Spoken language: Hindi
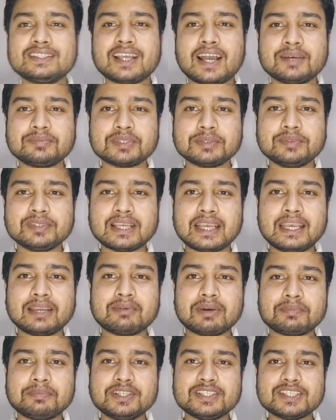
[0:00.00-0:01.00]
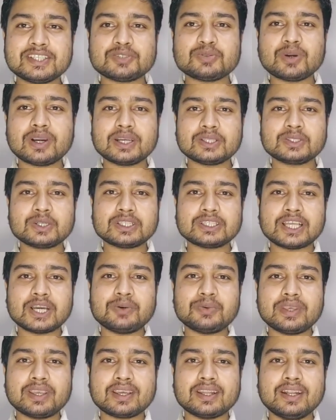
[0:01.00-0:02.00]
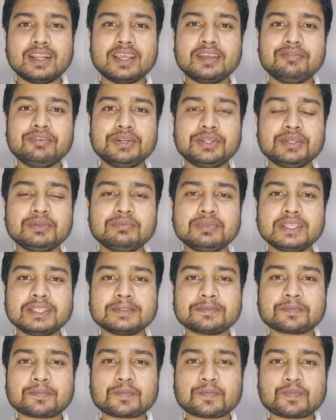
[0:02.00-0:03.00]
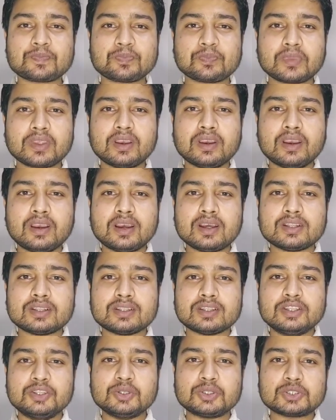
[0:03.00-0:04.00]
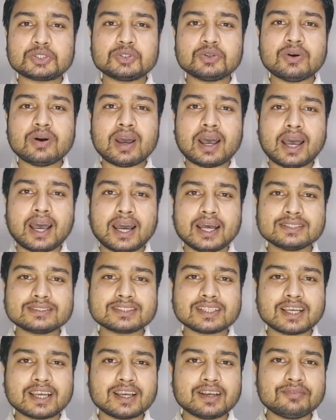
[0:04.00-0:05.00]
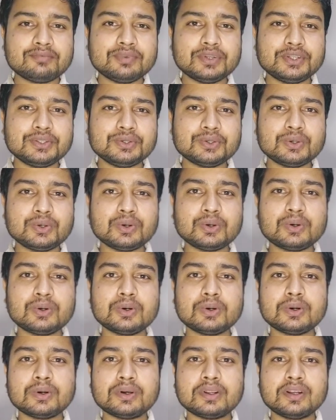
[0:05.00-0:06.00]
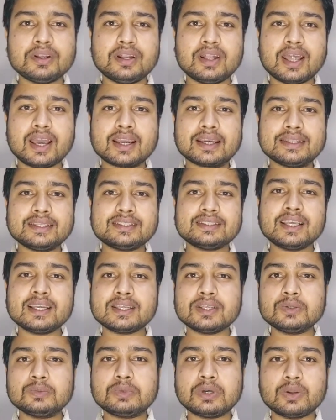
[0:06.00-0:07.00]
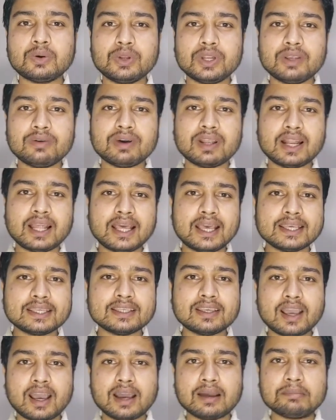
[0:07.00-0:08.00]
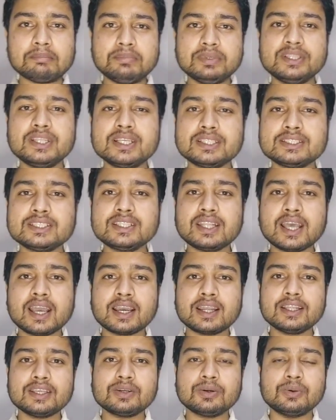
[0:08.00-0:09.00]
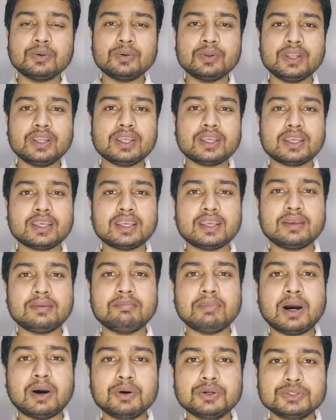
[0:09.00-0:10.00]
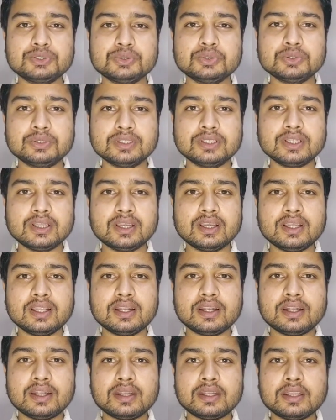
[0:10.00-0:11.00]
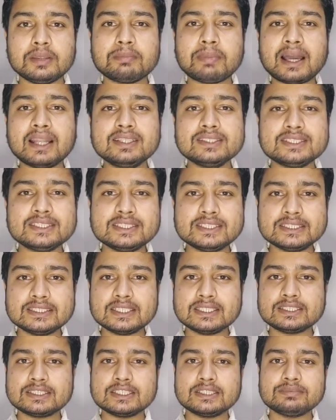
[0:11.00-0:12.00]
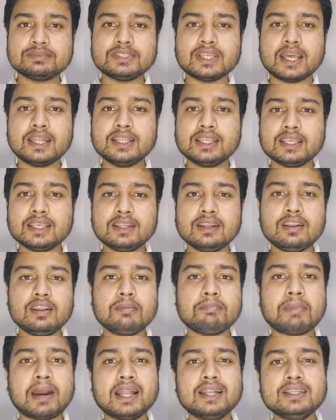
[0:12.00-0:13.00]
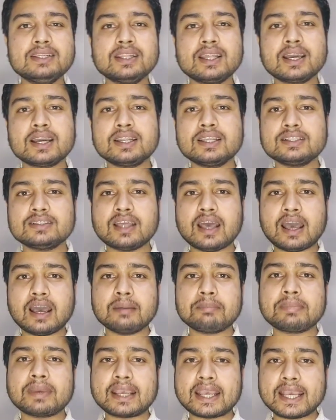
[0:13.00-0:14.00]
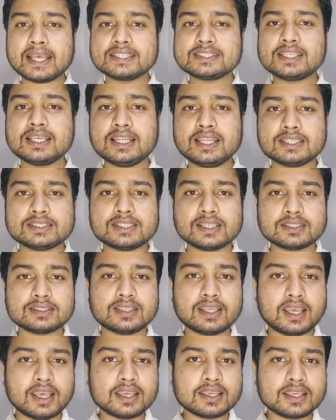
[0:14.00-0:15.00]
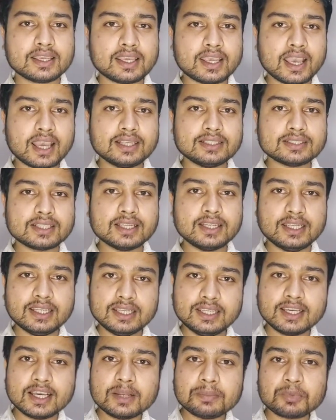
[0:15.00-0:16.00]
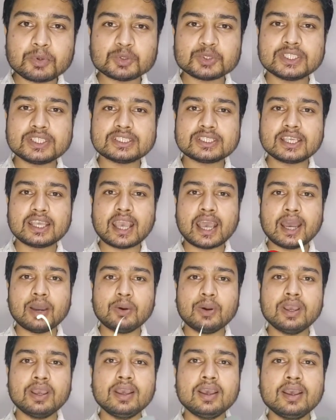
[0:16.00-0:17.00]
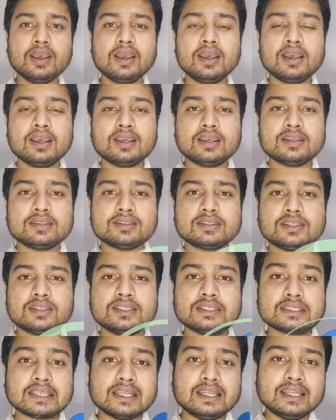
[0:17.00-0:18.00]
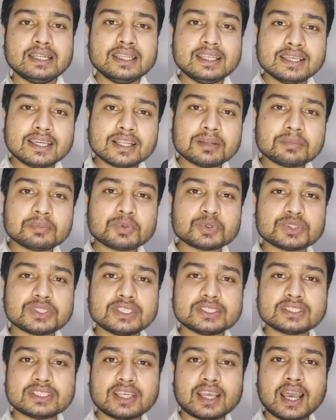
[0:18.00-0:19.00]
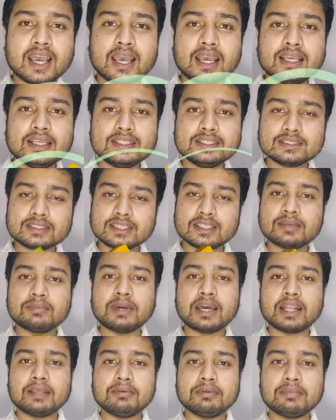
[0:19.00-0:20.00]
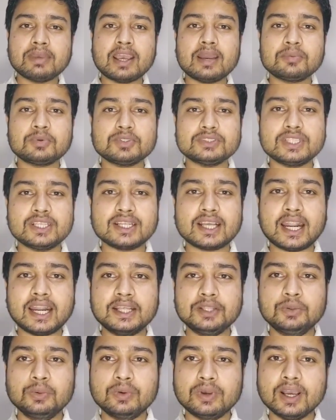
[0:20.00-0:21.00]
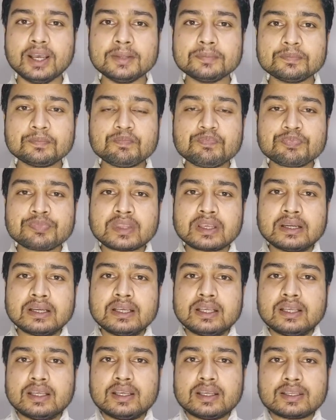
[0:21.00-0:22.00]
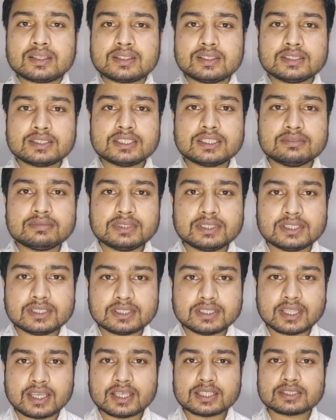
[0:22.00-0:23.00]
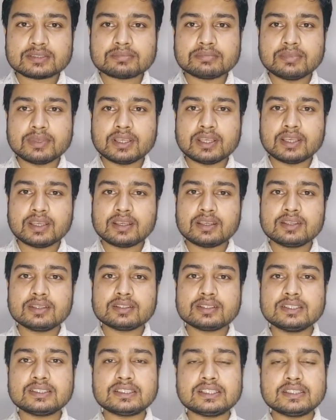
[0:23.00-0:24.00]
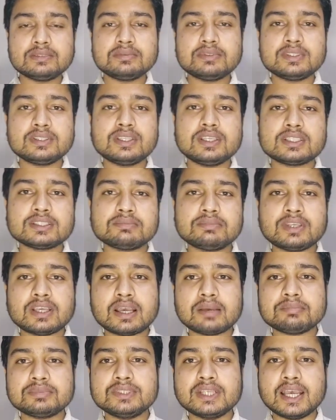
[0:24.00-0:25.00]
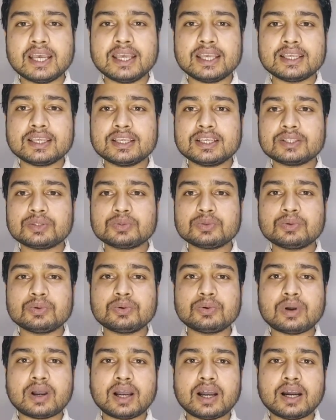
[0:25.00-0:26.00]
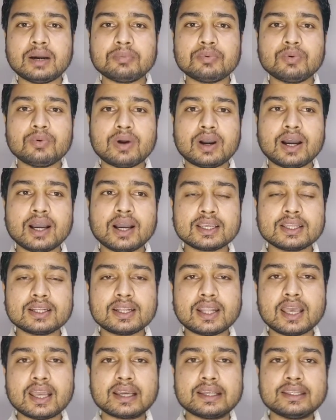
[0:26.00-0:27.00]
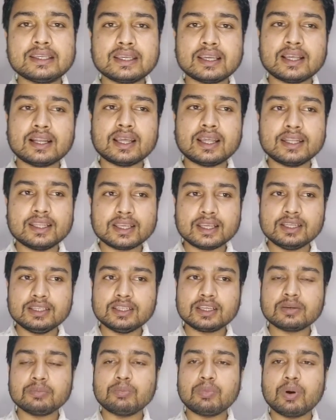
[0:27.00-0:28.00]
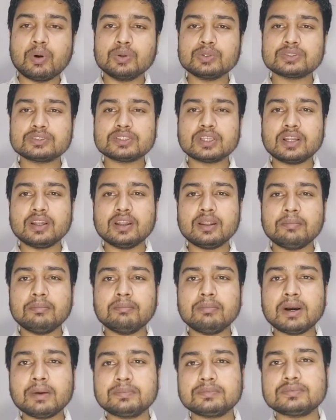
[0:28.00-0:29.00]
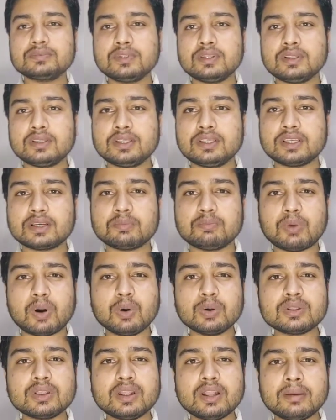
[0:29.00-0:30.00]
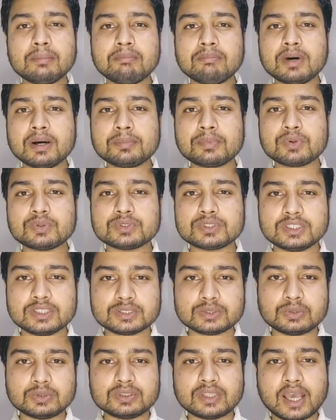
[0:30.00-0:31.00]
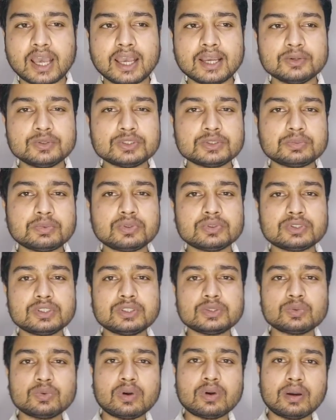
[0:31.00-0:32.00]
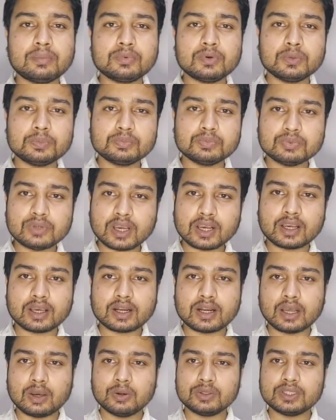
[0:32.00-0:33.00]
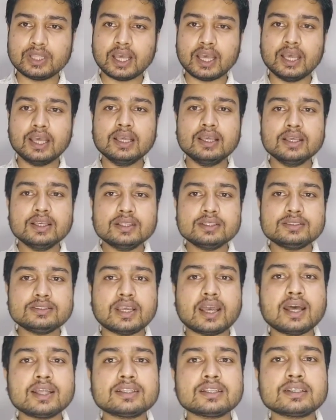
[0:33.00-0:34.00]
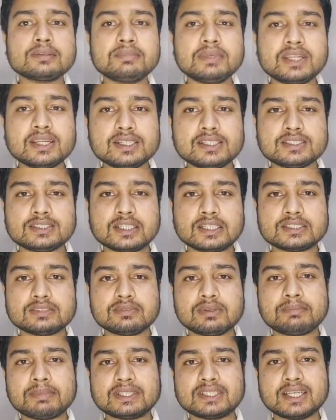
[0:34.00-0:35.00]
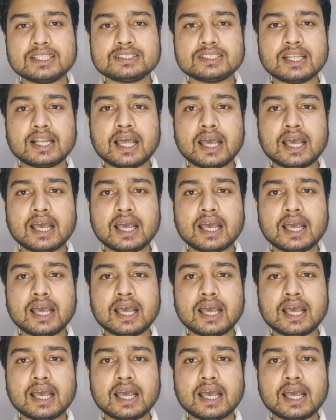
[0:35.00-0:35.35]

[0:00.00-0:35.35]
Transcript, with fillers: मैं आशिक आप सभी का एक बार फिर से स्वागत करता हूँ एक नए वीडियो में दोस्तों आज हम बात करने वाले हैं नागरिकता संबंधित आप विदेशी नागरिक होने के बावजूद नेपाली नागरिकता कैसे बना सकते हैं इसके ऊपर मैं आज बात करने वाला हूँ तो दोस्तों मैंने जो ये वीडियो रिकॉर्ड किया हुआ था तो इस वीडियो में ऑडियो जो था मेरा साउंड जो था वो उतना क्लियर नहीं हो पाया था तो मैं इसे एडिटिंग के दौरान वॉइस ओवर दे रहा हूँ आपको लिपसिंग में थोड़ा सा दिक्कत हो रहा होगा लेकिन आप वॉइस को सुनिए आपको जानकारी भरपूर मिलेगा